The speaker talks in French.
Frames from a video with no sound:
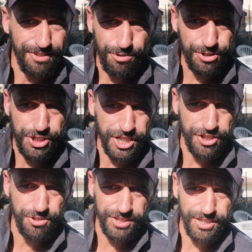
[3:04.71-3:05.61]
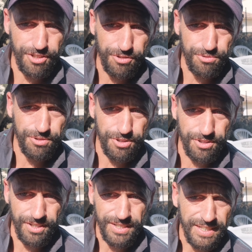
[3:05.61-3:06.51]
Le gilet jaune, il est dans ton
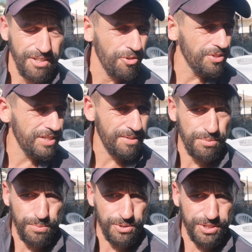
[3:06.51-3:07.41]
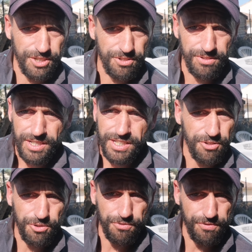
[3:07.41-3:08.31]
cœur. On est simplement des gens
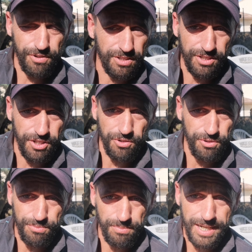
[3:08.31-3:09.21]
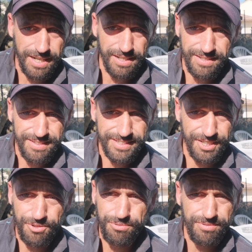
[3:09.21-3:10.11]
qui en ont, qui en ont marre,
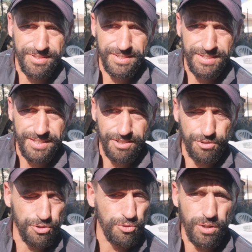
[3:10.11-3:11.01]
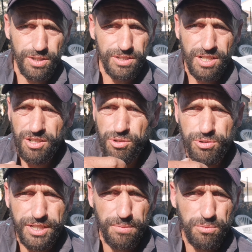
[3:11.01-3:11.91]
c'est tout. Que ce soit
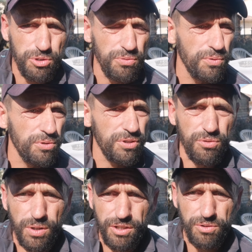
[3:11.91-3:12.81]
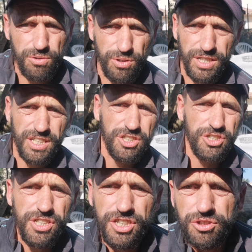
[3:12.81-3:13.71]
le terme que tu veux, citoyen en colère,
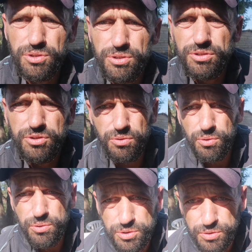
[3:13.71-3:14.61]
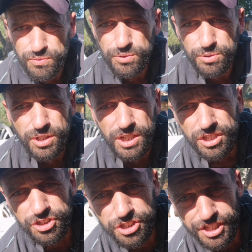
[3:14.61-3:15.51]
gilet jaune, ce que tu veux,
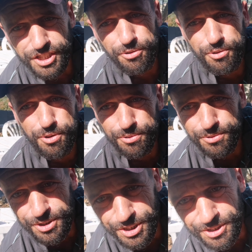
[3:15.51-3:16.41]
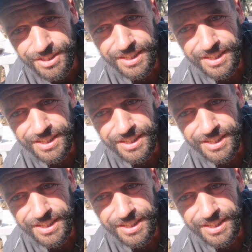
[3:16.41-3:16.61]
gilet rouge,